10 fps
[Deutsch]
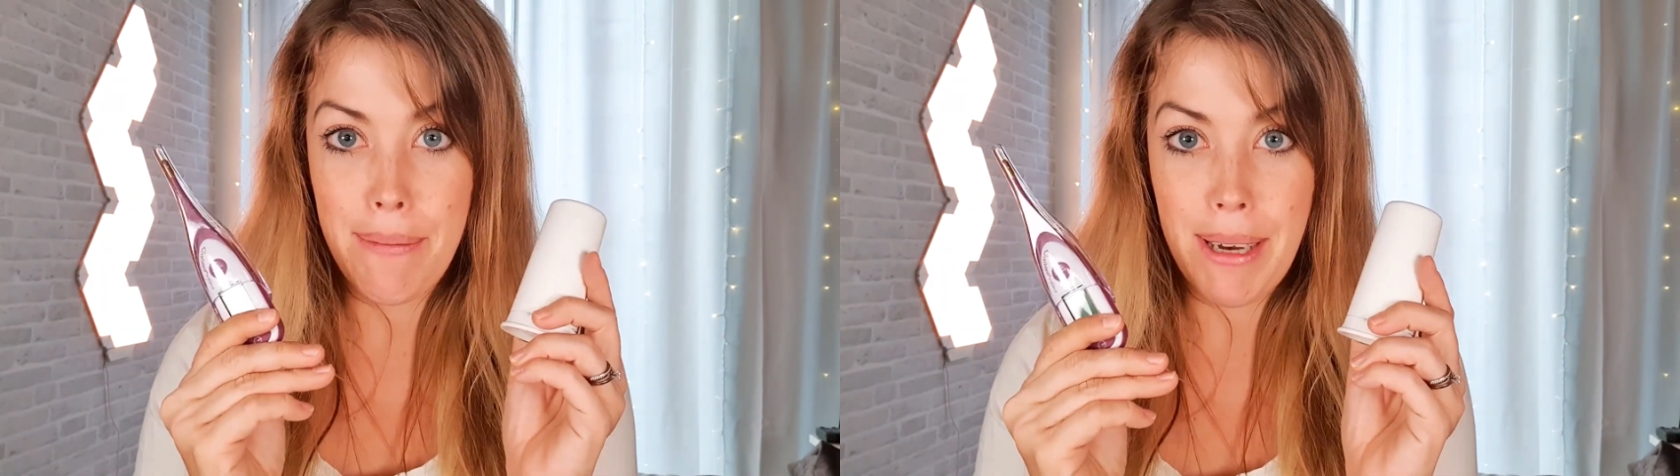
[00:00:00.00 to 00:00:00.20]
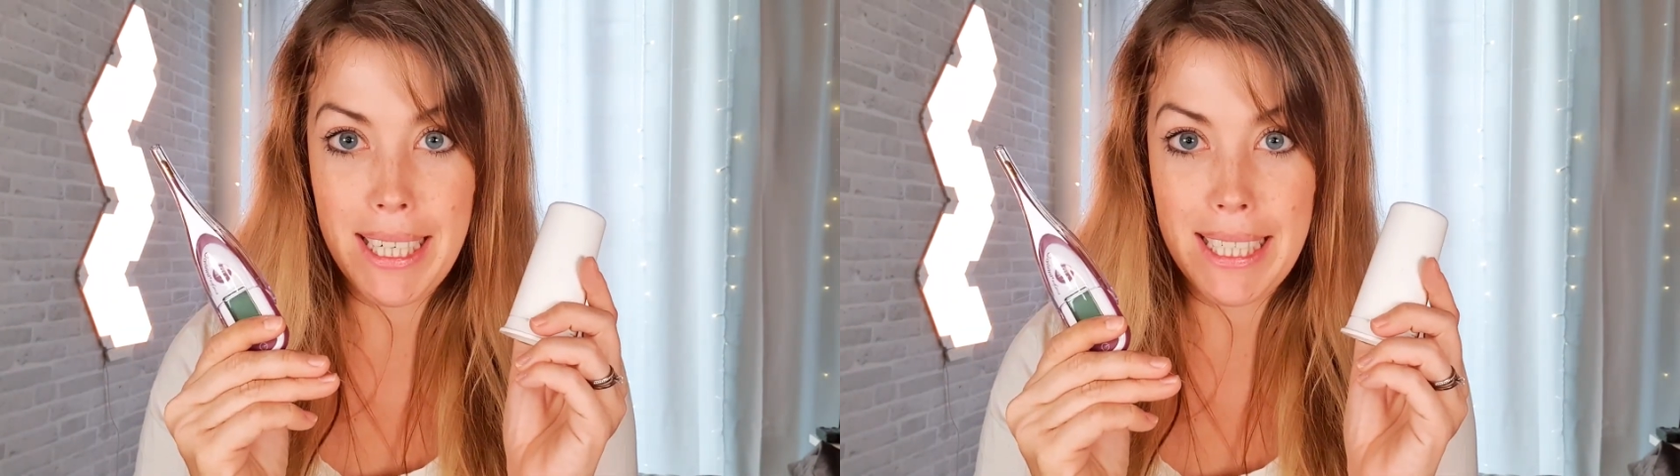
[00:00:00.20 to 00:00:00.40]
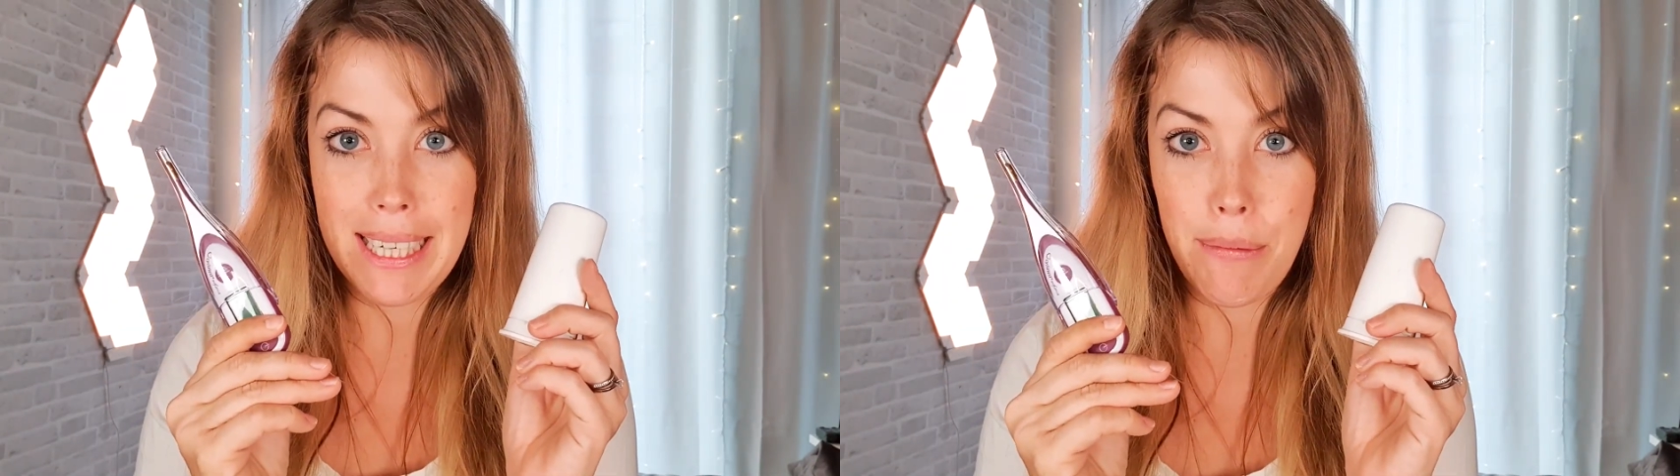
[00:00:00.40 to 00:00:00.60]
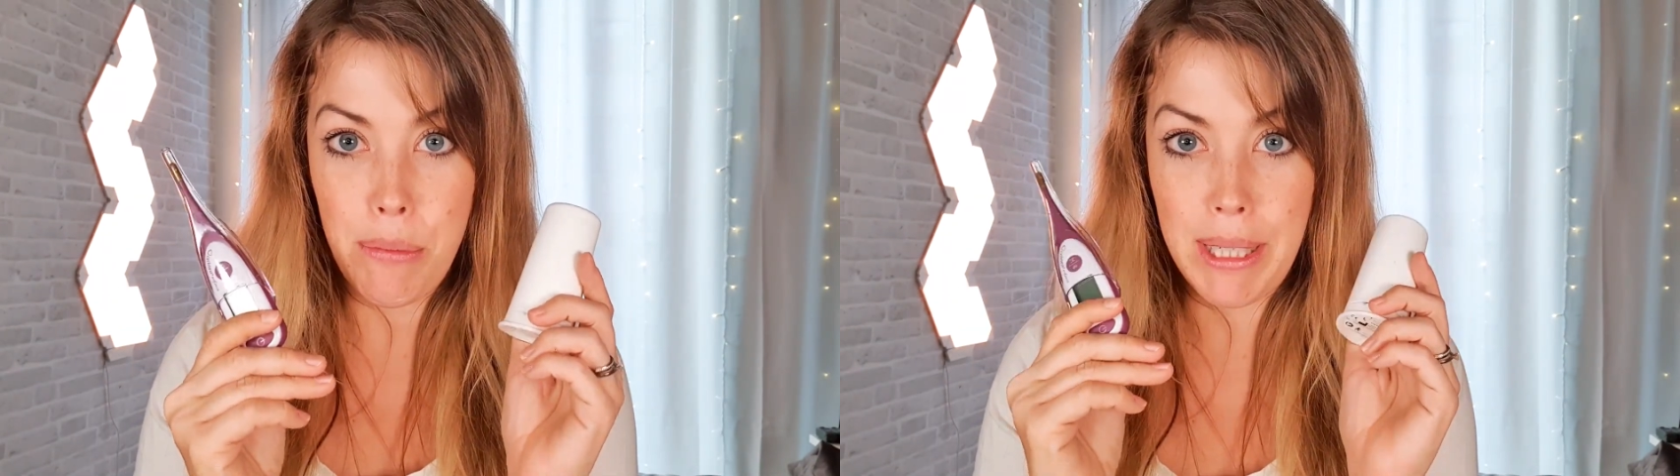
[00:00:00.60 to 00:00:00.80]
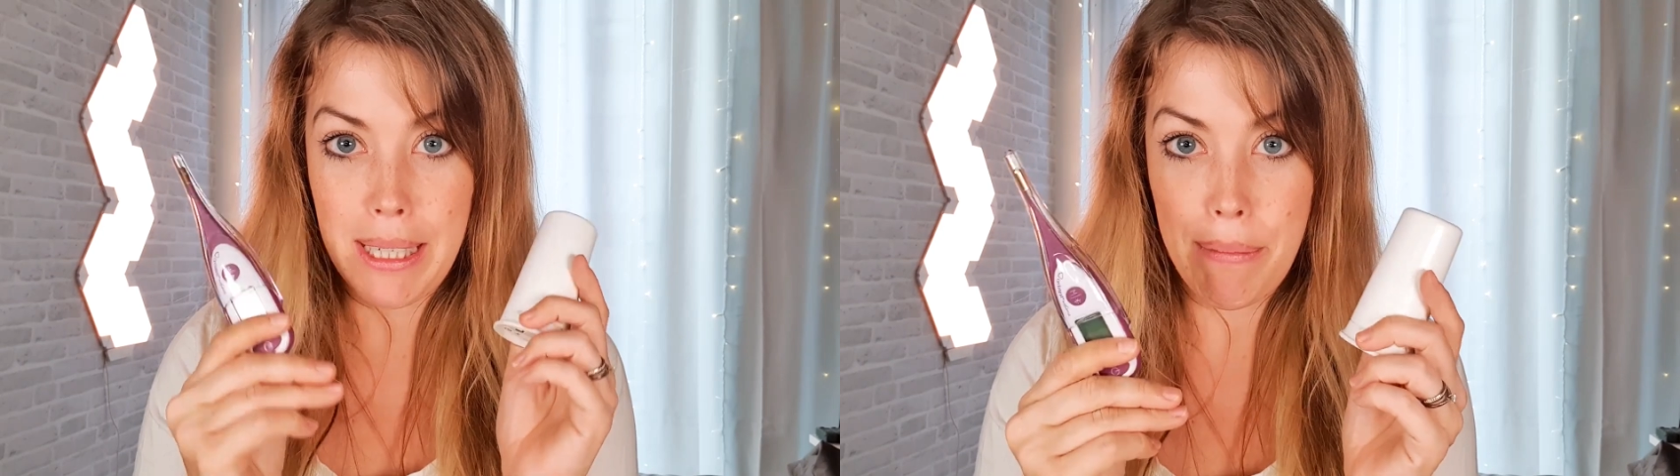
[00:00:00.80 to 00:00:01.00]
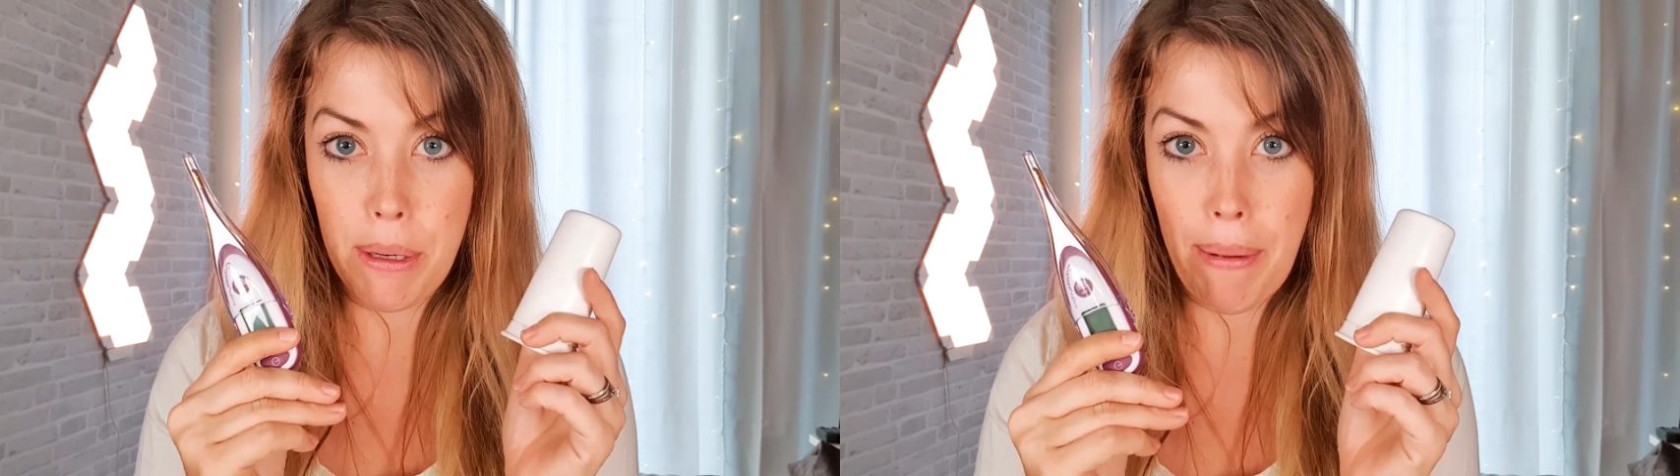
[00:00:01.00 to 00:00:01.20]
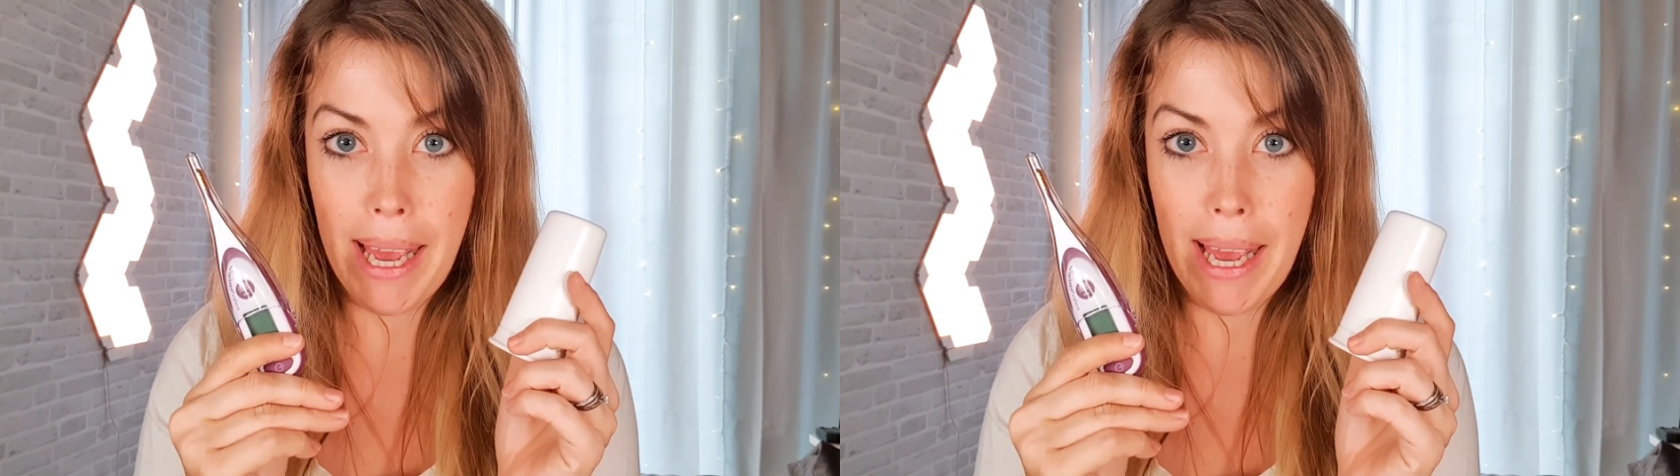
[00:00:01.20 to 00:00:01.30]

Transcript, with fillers: meiner Thermometer mit